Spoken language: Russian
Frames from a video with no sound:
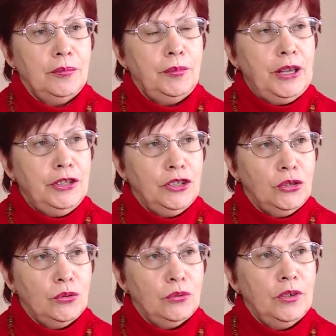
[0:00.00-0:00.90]

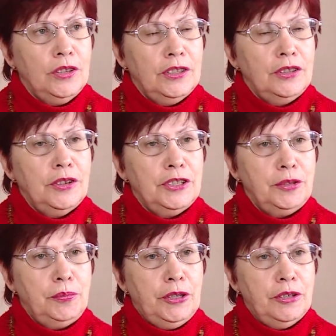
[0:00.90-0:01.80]
пятницу на
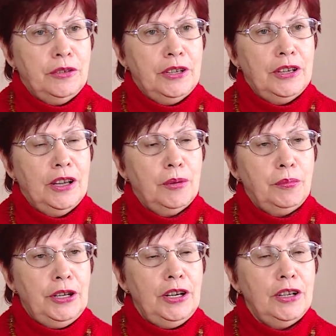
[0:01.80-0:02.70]
21
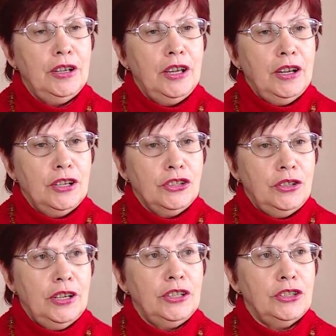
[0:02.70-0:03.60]
апреля
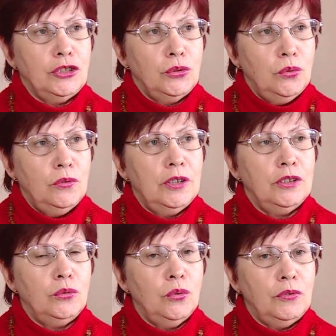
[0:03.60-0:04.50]
ожидается снова
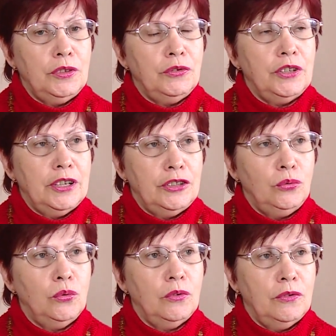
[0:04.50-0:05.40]
новый выход
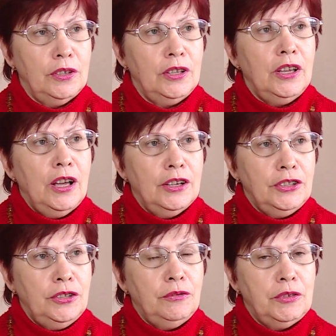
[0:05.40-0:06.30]
нового
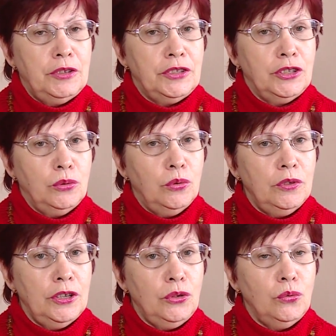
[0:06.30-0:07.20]
активного
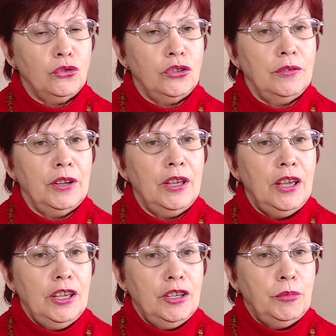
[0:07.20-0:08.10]
циклона южного,
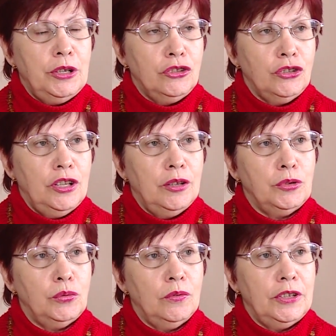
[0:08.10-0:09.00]
и мы ожидаем
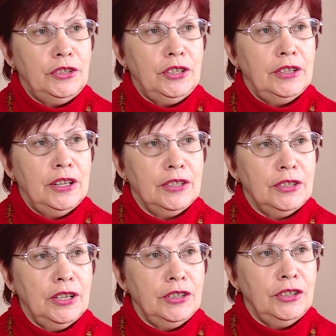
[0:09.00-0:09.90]
снова сильные
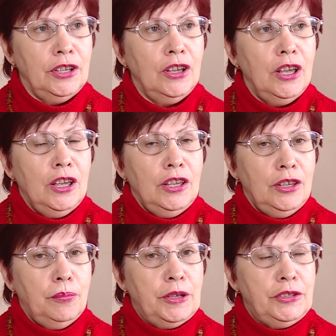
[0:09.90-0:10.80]
осадки
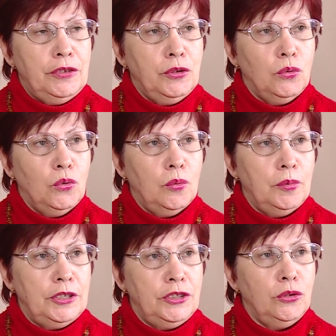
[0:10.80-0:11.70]
и по северу
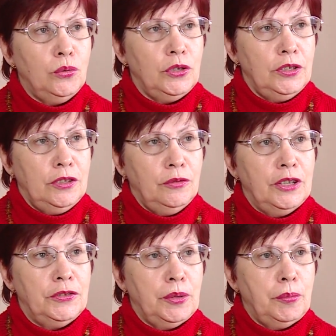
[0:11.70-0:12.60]
области, то есть и у
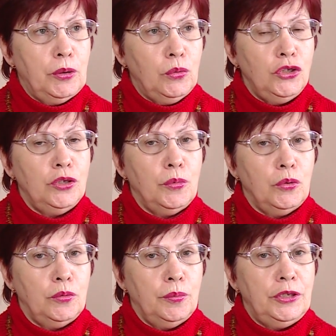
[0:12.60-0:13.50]
нас в Запорожье
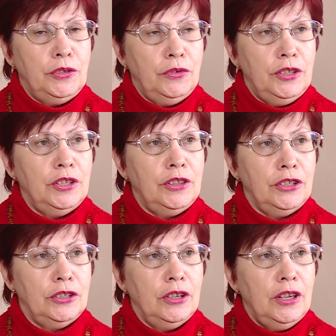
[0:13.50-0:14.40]
могут быть и в виде,
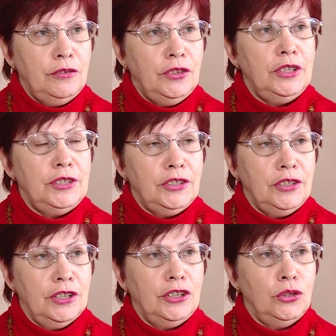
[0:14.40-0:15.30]
в виде
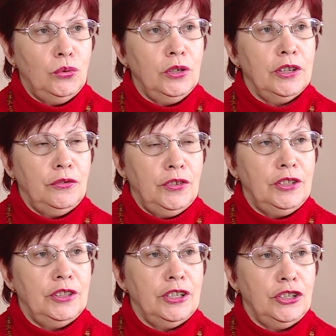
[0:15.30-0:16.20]
снега, не только в
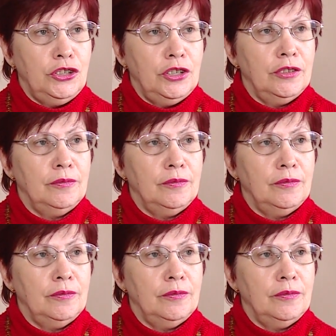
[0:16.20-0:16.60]
виде дождя.